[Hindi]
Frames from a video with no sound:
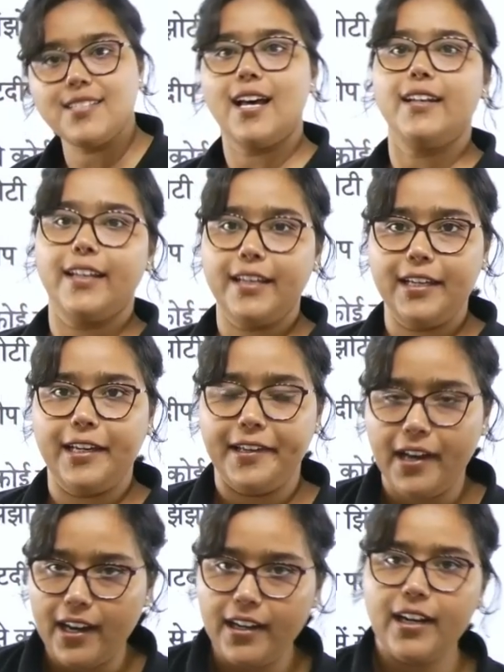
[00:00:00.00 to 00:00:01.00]
आसान नहीं है
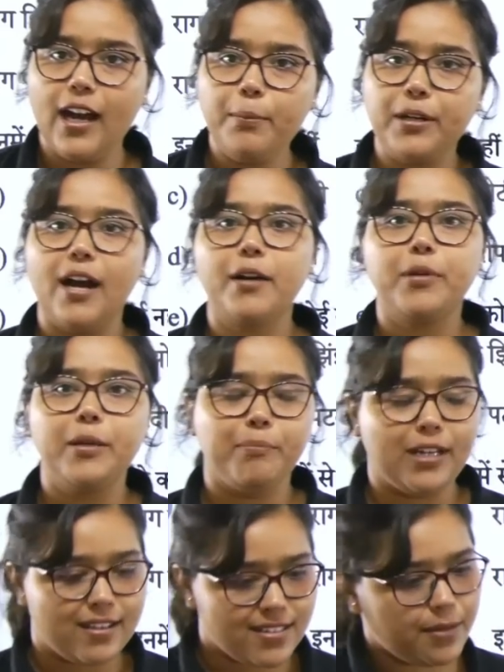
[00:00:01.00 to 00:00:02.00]
अगर आप राग भीम
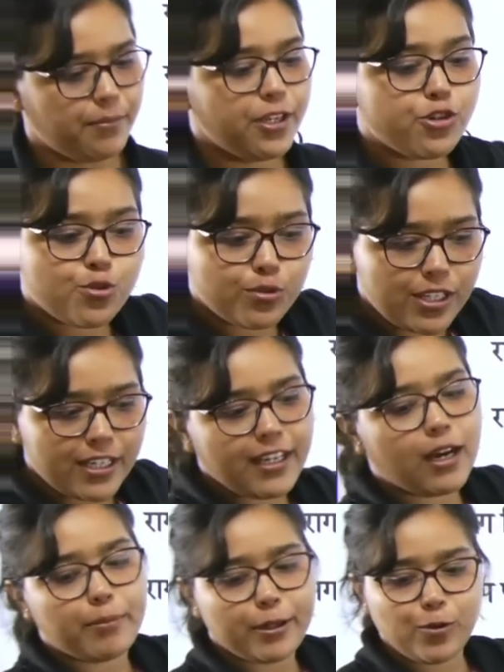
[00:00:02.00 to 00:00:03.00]
पलासी में शुद्धनी
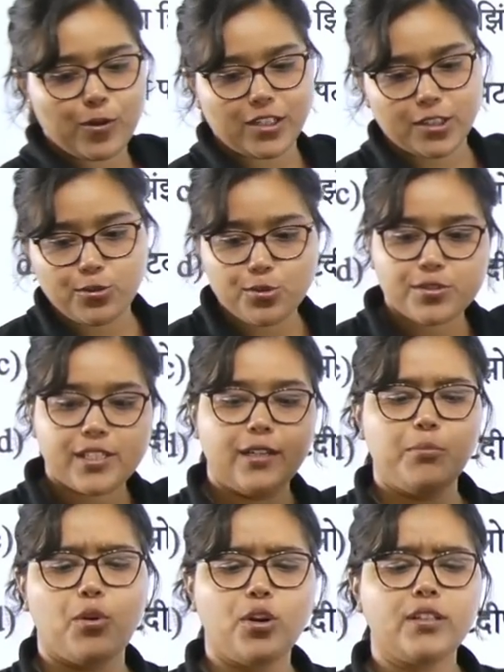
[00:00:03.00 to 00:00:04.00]
का प्रयोग करते हो तो उसके लिए
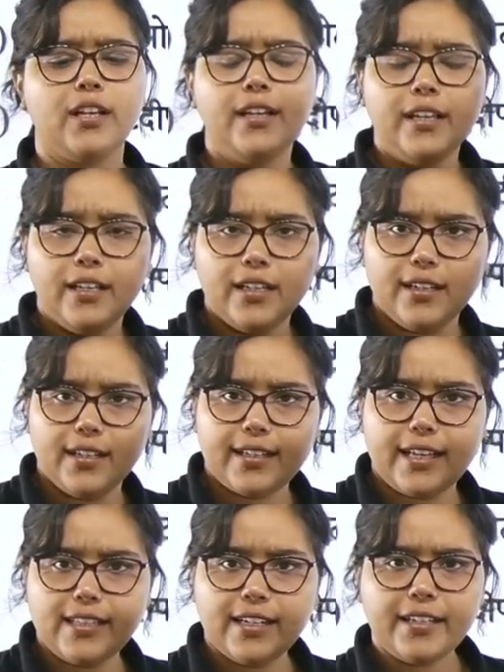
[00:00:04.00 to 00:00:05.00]
बहुत आ,
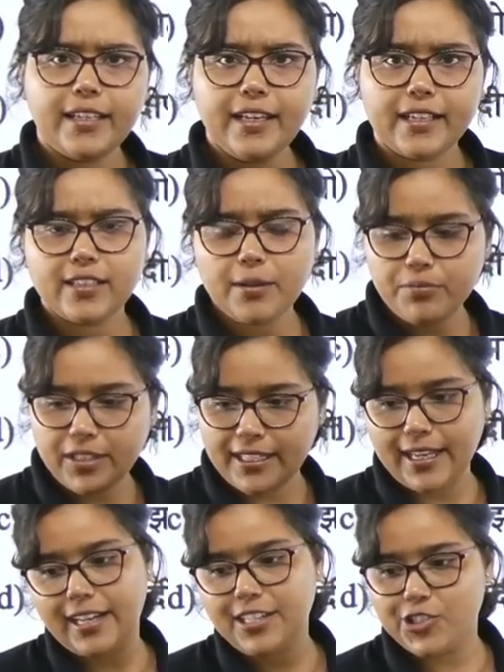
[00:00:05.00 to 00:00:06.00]
कहते हैं ना कि एकदम
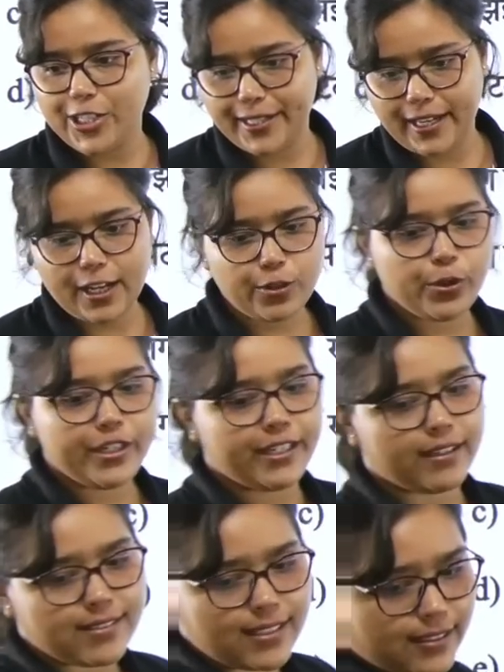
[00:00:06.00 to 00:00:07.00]
तैयारी चाहिए हर कोई नहीं
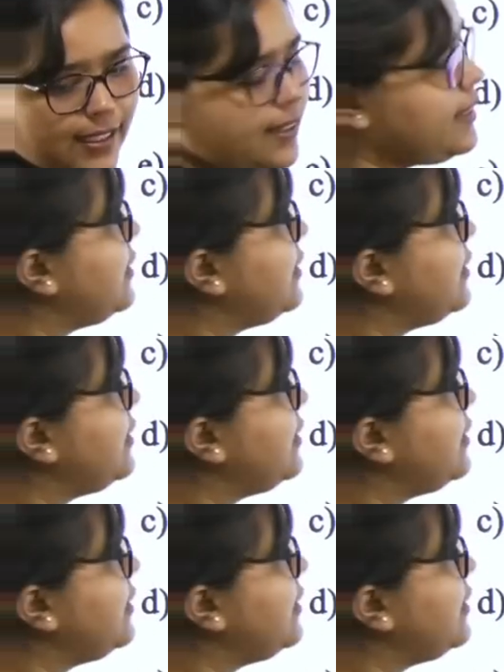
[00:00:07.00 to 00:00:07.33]
कर सकता